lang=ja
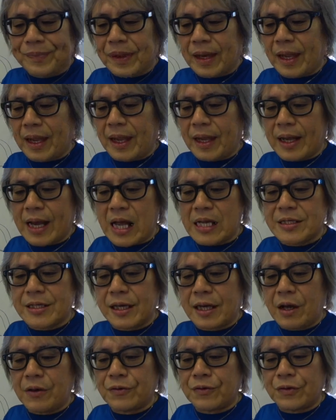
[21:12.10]
えー、
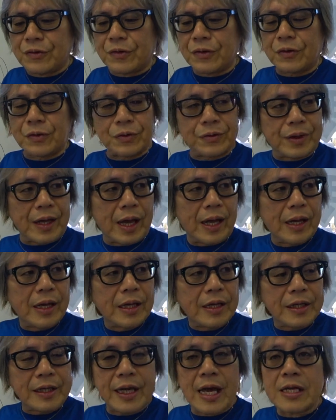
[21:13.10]
風が吹くということだ
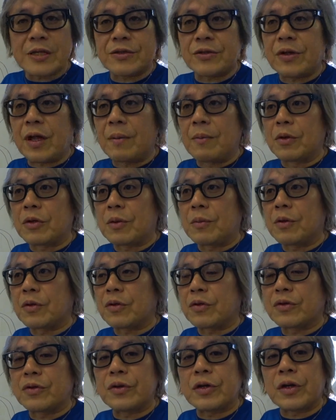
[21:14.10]
気圧ではもとも
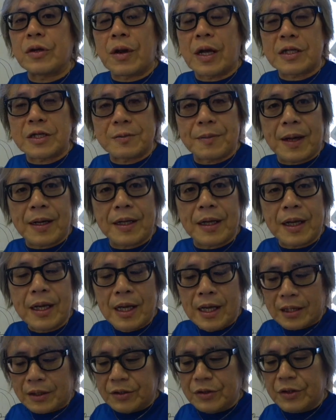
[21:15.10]
と空気の集まり
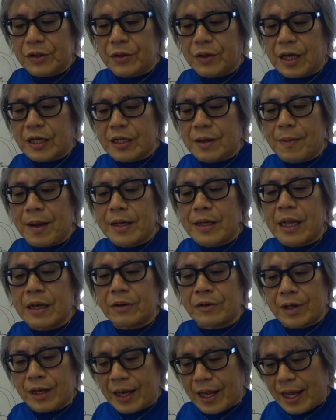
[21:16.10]
空気の塊な
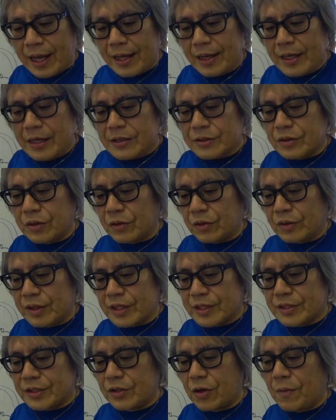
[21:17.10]
のでねそういうこと
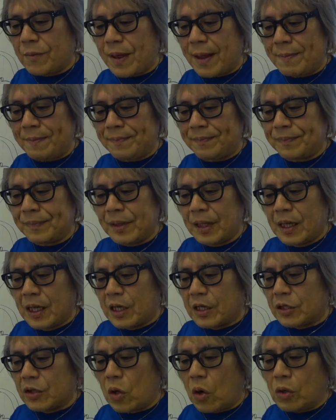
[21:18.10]
です4番
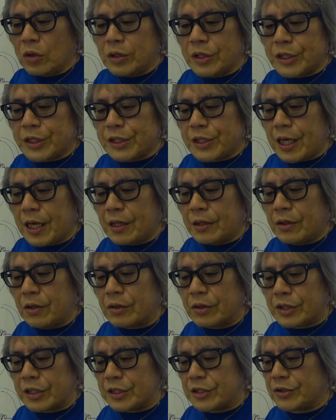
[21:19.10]
4地点の
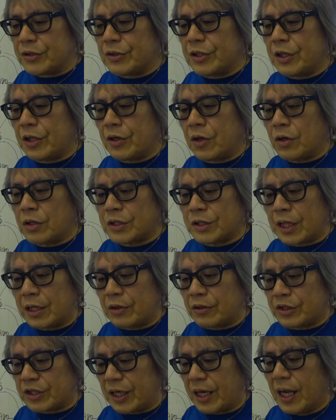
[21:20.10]
うち図2の4地
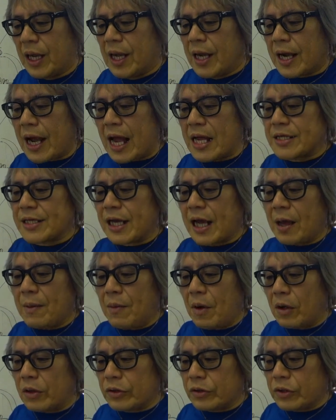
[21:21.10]
点のうち風が
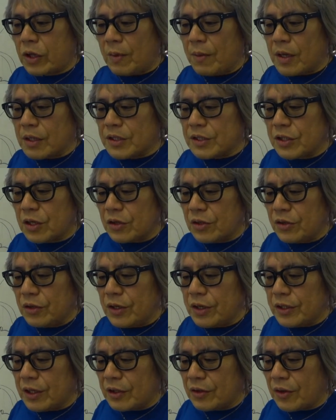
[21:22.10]
最も強く
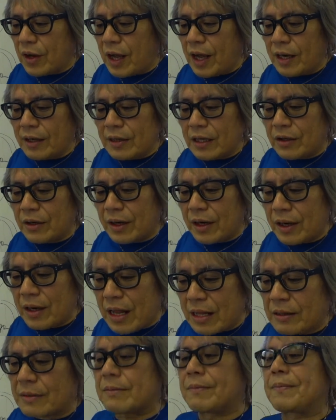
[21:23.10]
吹いてると考えられる